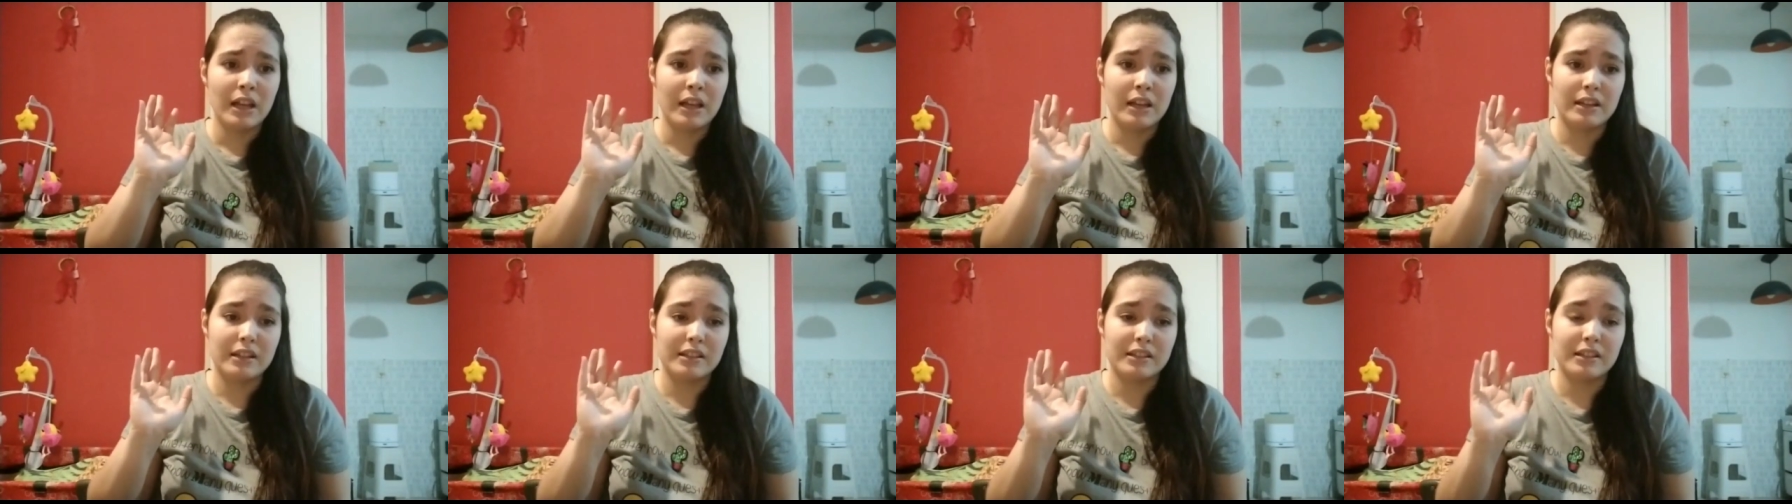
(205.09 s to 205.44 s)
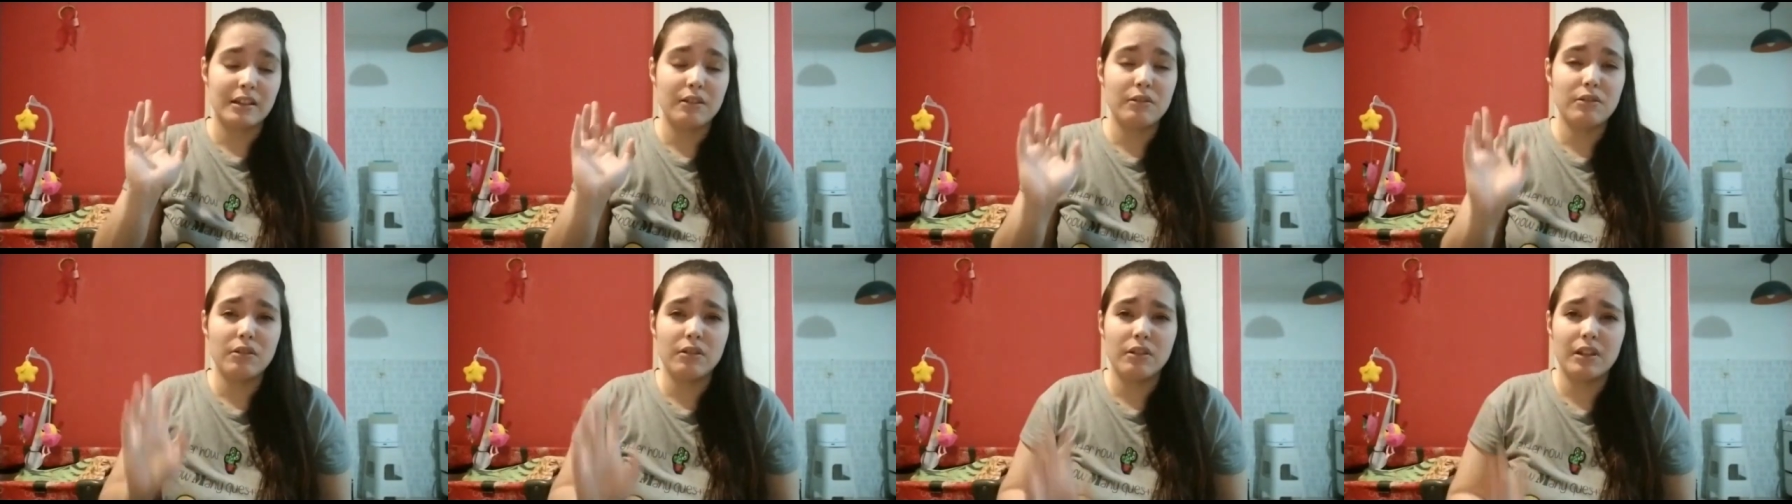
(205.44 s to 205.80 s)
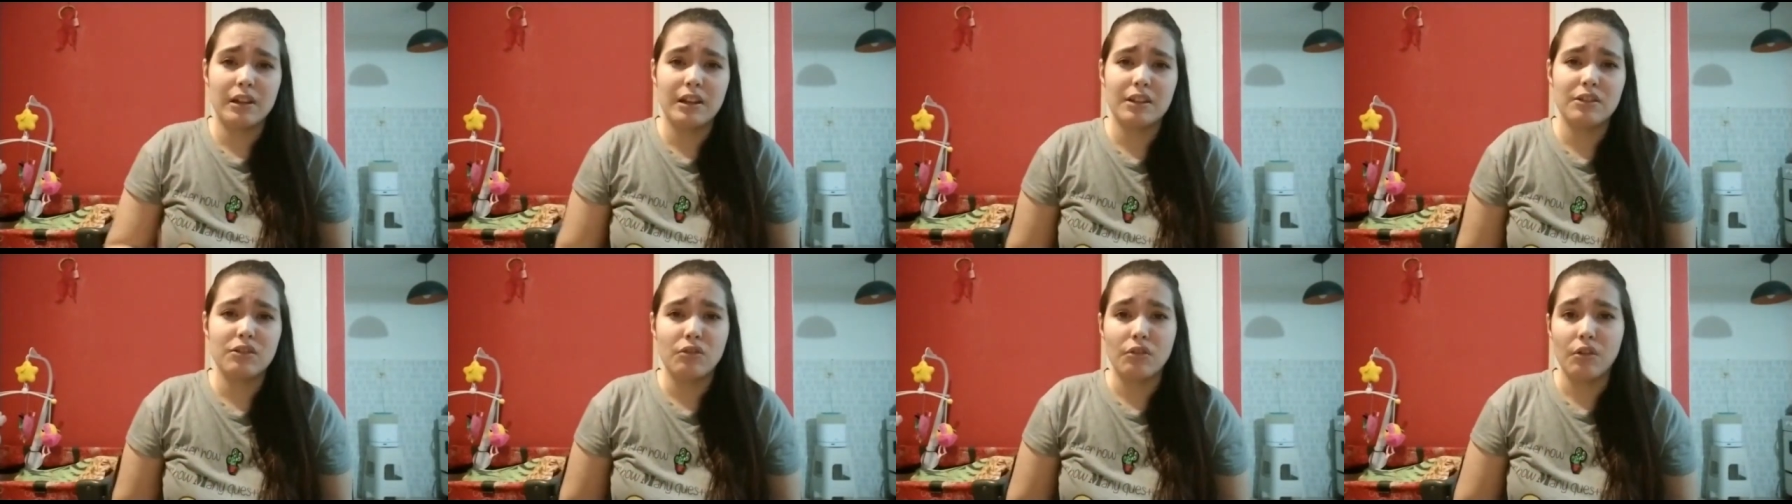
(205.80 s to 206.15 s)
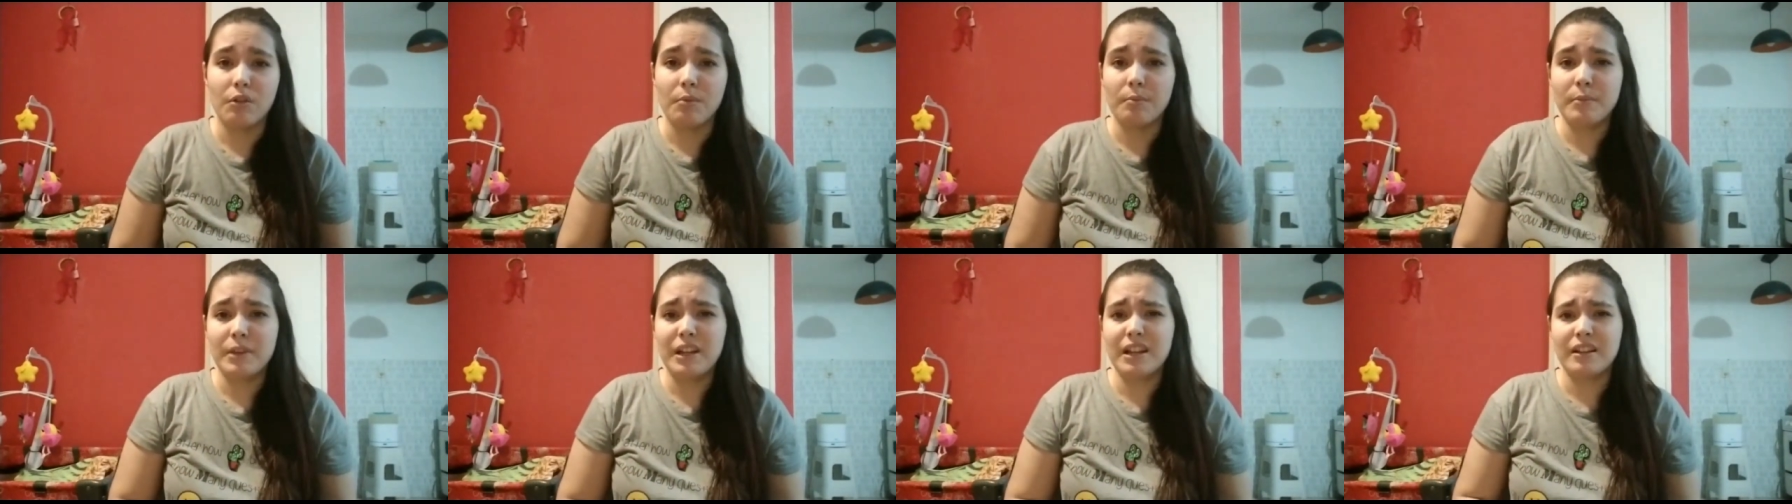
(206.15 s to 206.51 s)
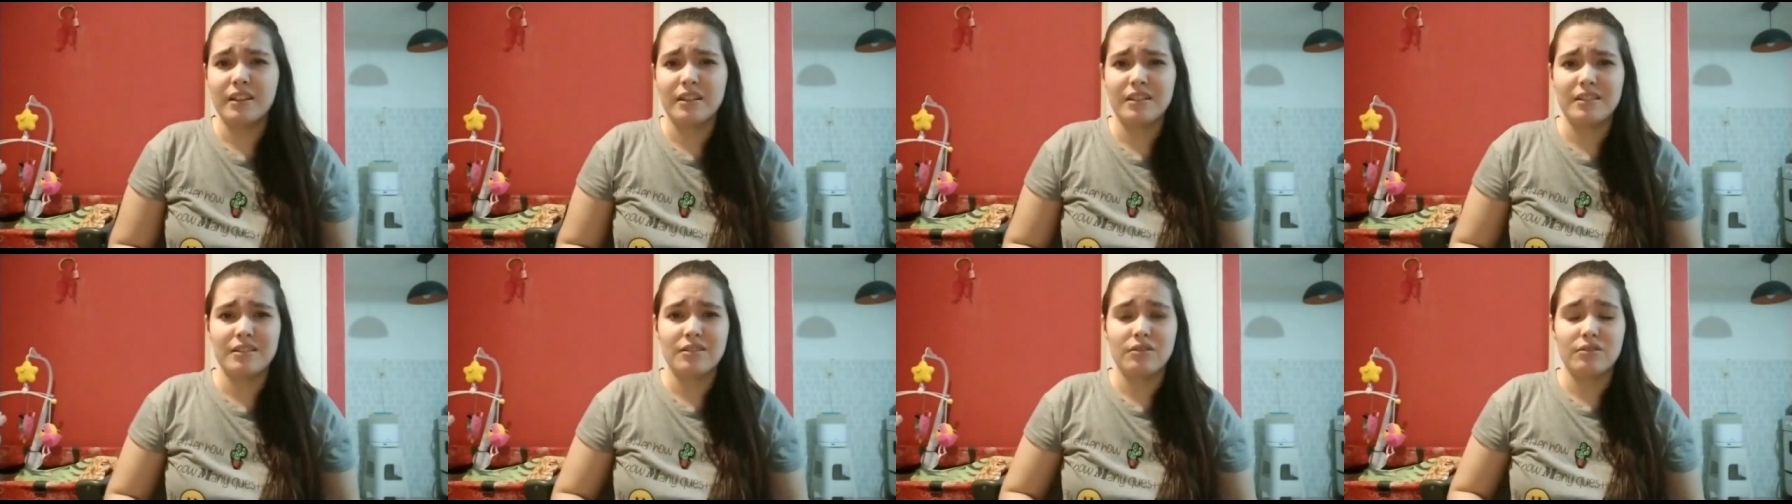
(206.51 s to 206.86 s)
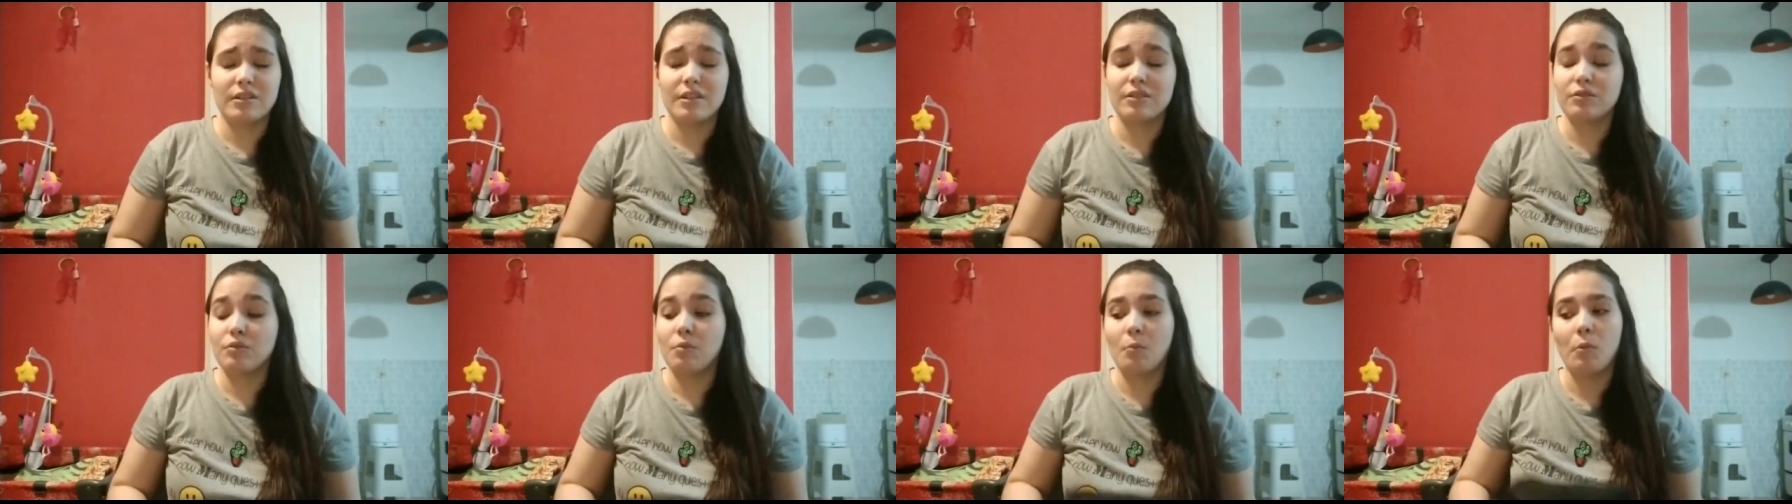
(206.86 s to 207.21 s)
Les hablo del año 2015, o
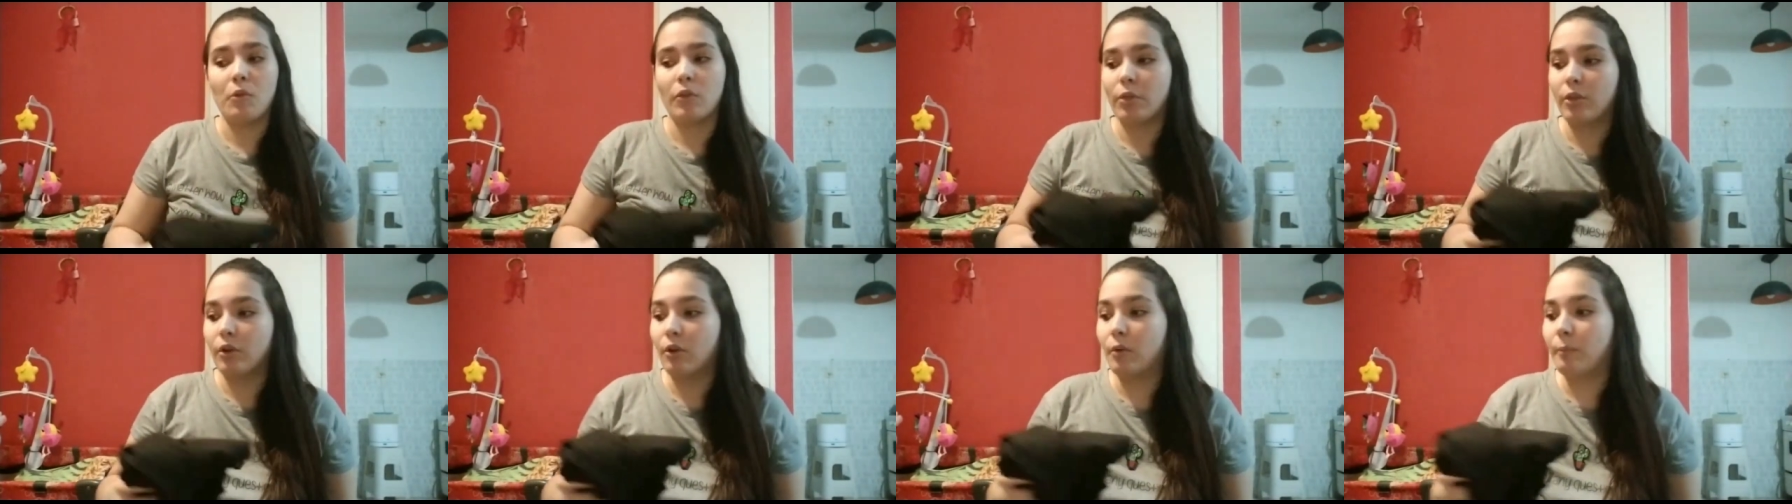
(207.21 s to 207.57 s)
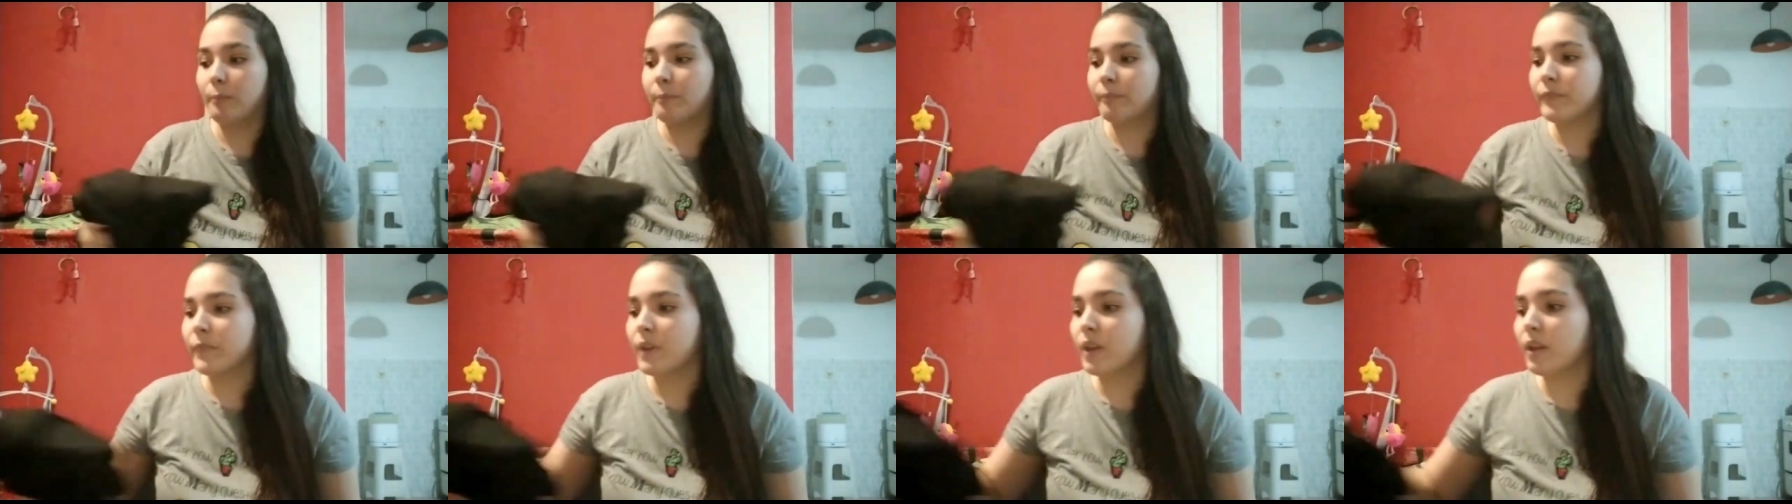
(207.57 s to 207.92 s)
sea, hace un montón.